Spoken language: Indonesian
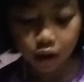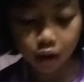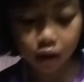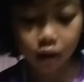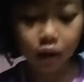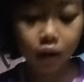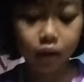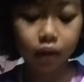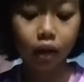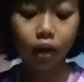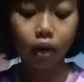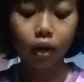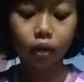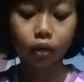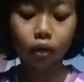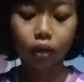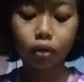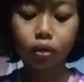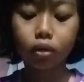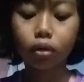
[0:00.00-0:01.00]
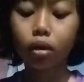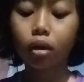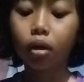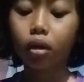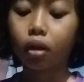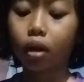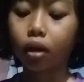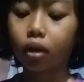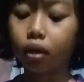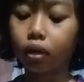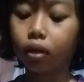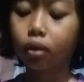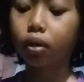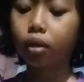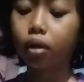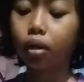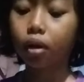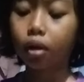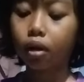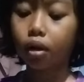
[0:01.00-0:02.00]
kalau ada yang kotor tuh nanti
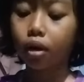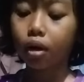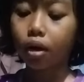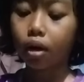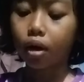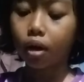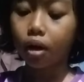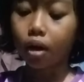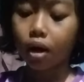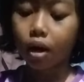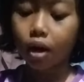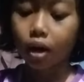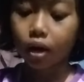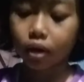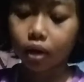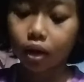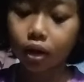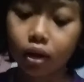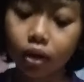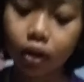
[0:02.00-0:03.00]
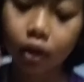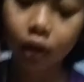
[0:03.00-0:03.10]
tuh nanti